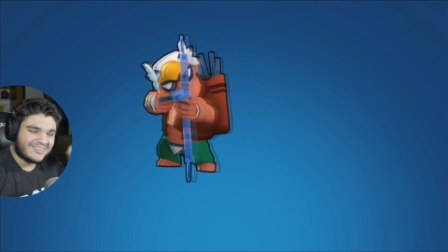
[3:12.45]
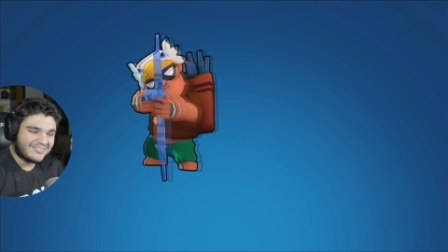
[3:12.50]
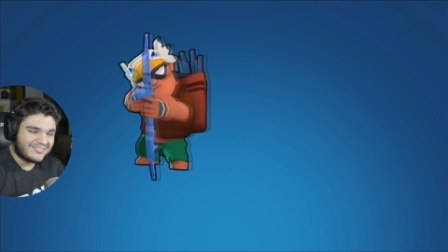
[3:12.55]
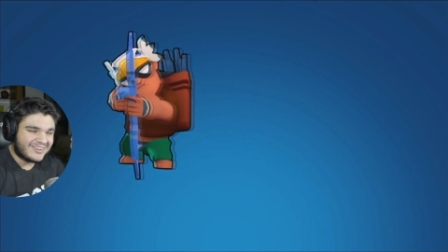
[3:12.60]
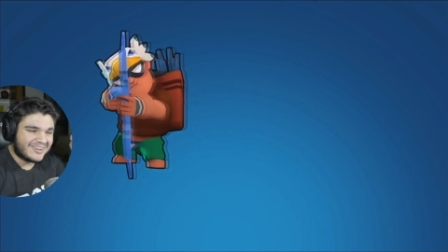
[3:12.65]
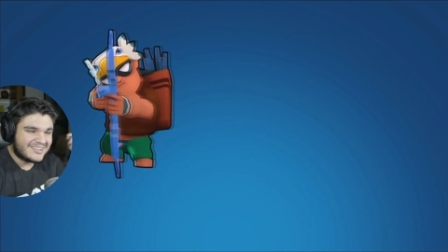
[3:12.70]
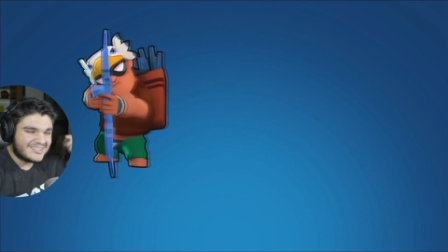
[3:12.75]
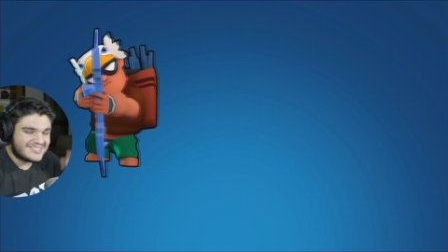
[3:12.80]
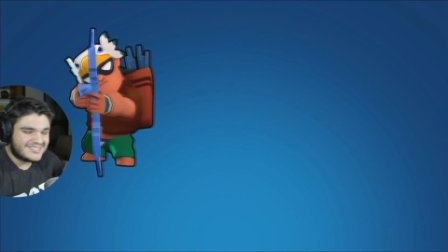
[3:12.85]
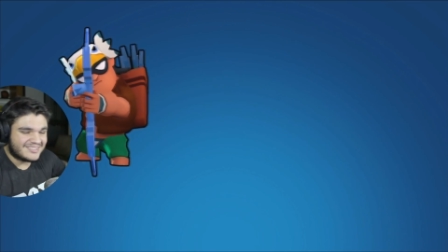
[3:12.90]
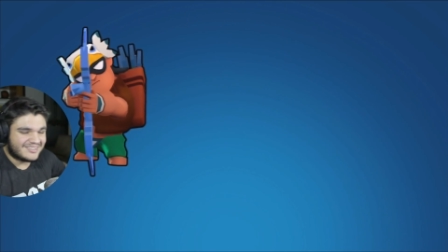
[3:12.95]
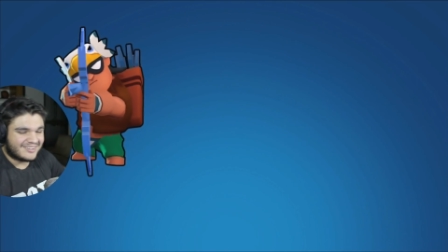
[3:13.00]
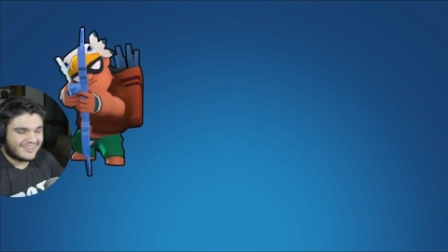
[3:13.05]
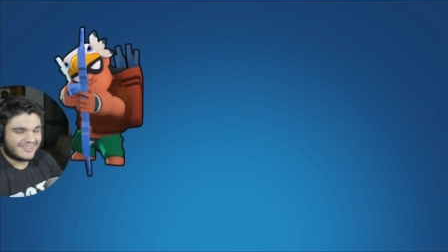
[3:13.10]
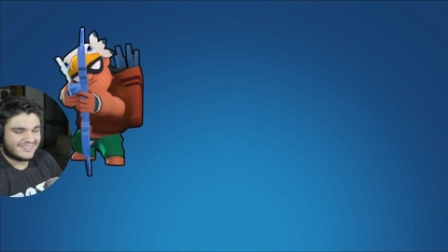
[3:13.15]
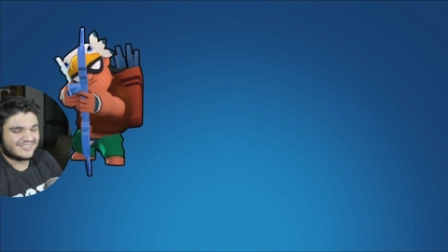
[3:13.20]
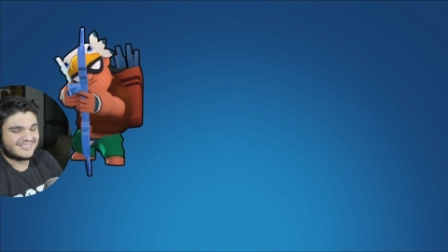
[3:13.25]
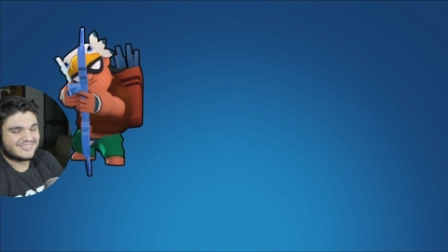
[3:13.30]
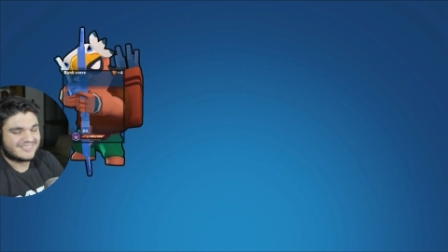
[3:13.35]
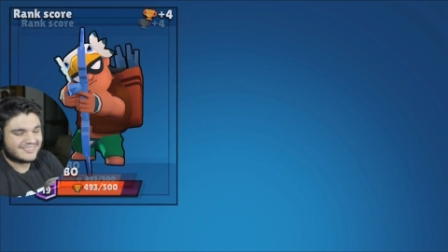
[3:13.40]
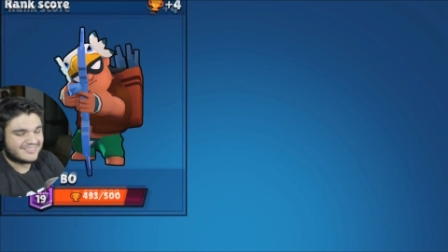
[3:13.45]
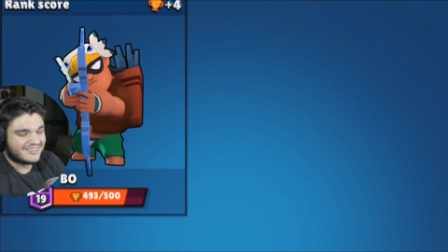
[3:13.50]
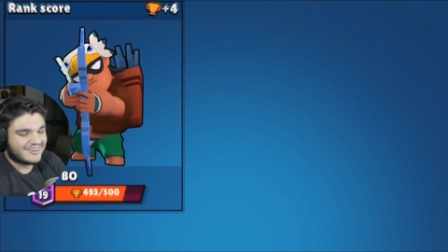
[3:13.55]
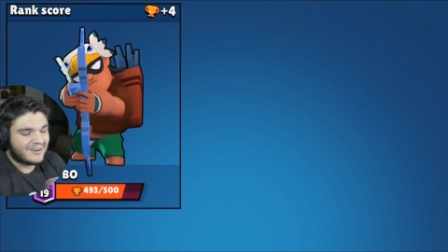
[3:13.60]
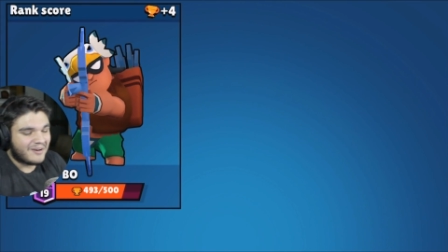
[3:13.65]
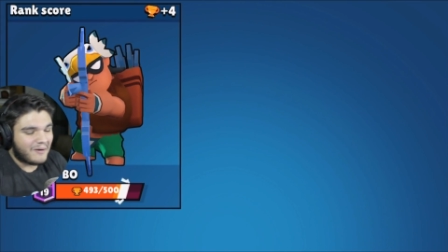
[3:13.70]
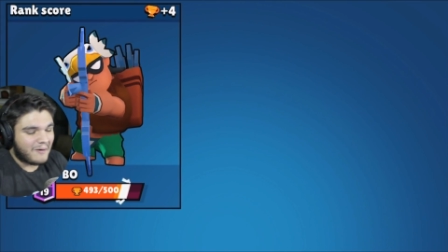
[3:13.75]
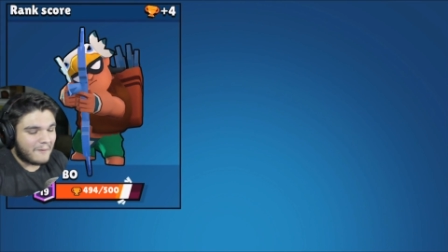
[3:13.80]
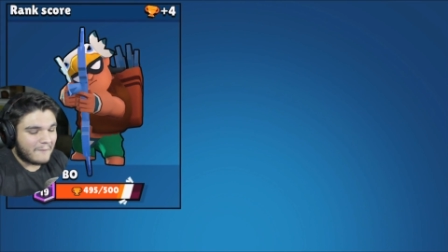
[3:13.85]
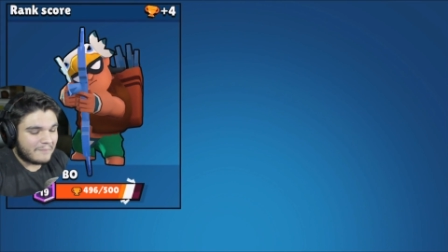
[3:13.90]
tô ficando ansioso, tio.
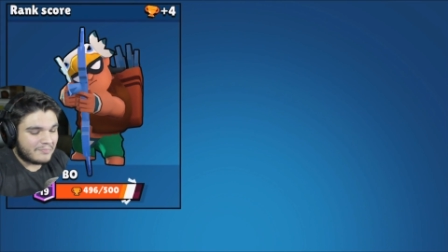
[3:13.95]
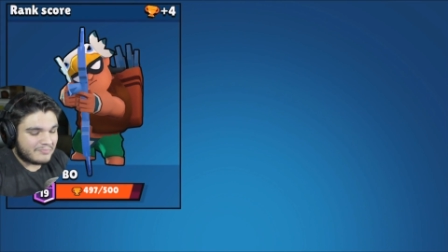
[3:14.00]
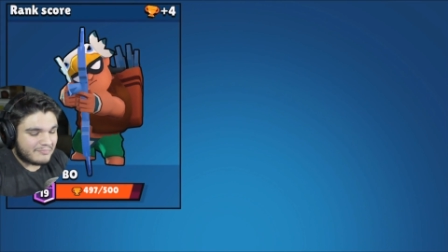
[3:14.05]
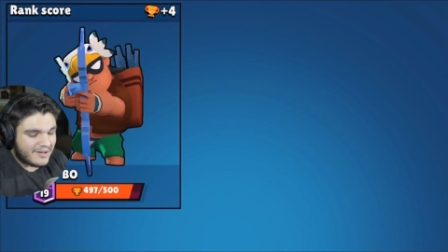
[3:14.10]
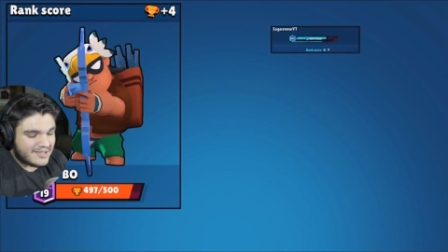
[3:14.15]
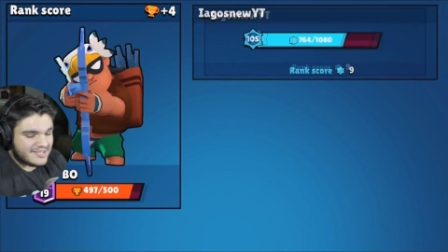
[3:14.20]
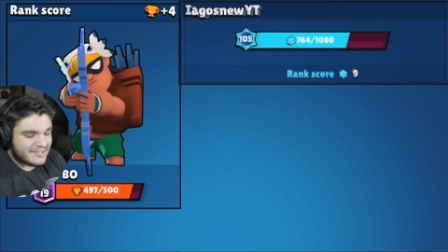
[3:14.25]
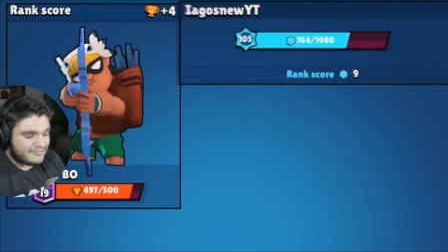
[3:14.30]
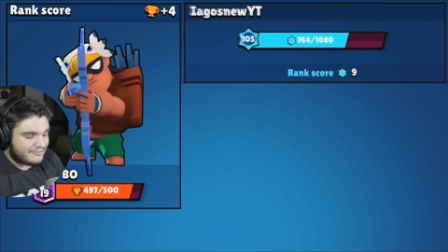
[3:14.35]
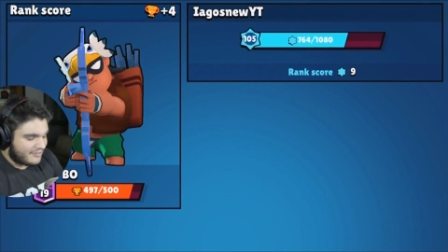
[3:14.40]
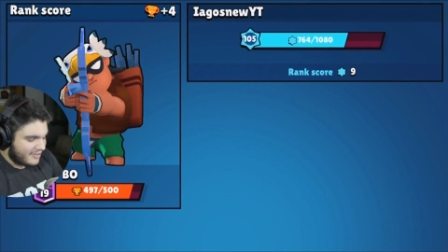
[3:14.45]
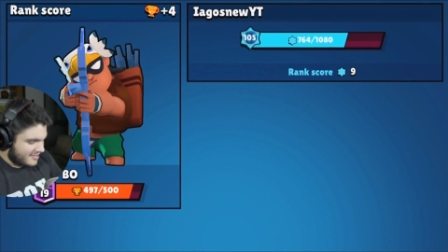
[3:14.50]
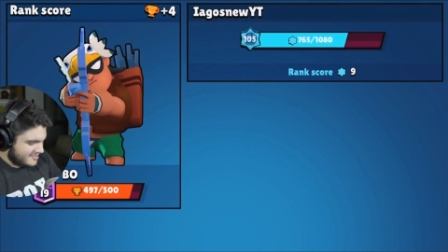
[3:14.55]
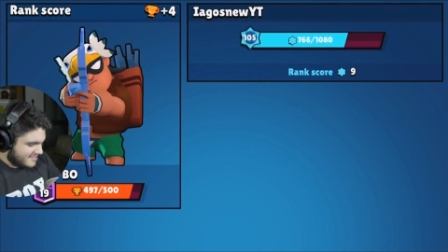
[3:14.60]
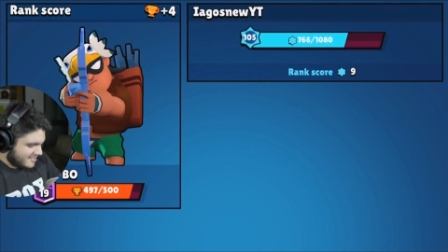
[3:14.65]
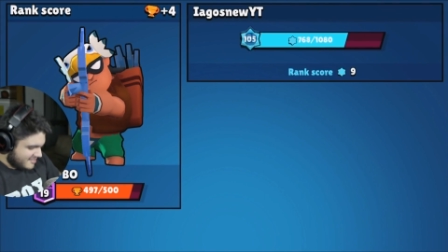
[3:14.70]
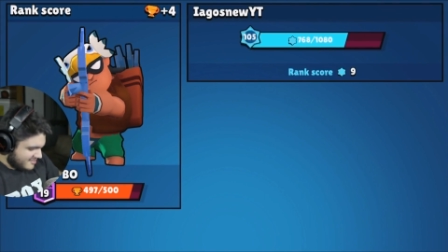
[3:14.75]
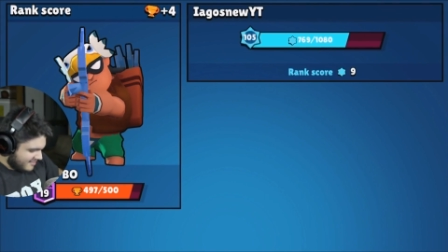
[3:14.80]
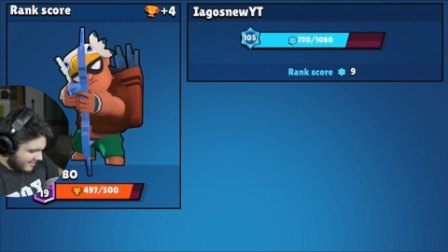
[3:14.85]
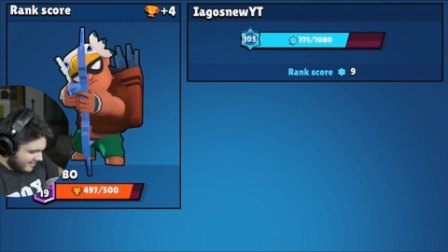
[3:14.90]
Mas enfim, vocês